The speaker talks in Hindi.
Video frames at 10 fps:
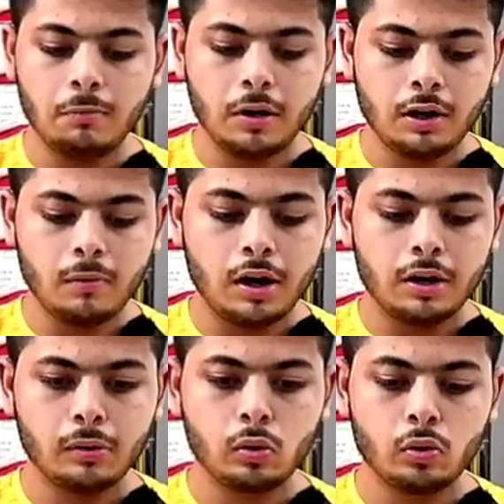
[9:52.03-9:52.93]
अनब्रेकेबल
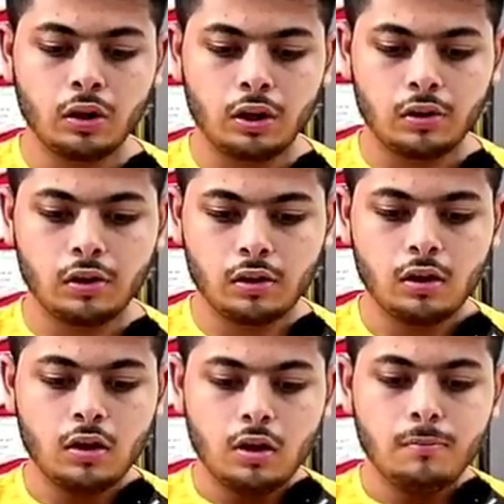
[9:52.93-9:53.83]
आइटम है टूटती नहीं है
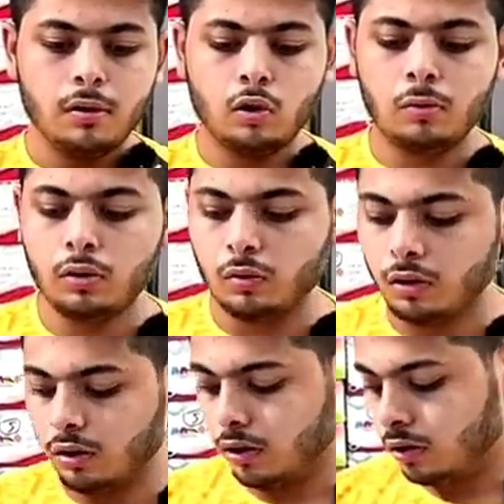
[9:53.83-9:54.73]
हम्म। बिल्कुल भी नहीं
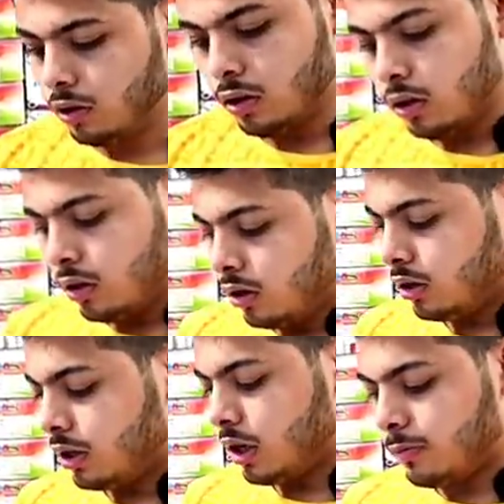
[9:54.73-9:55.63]
टूटेगी जी भैया
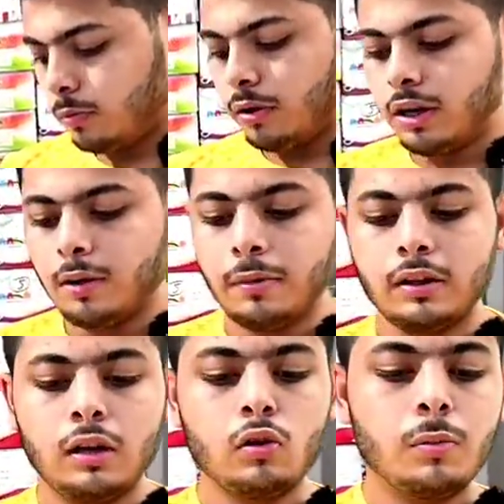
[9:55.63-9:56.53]
ये देखिए आपको मिल जाएगी
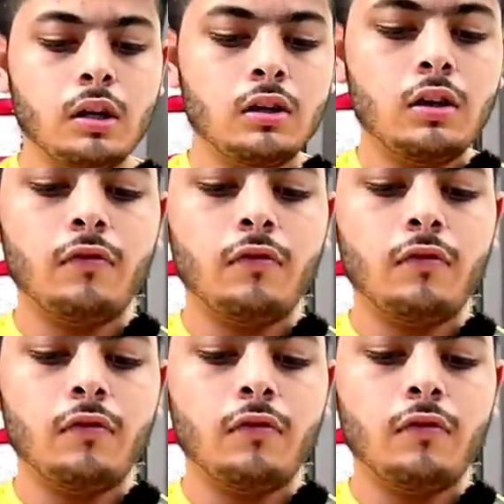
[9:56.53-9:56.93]
पैंतालीस रुपए के अंदर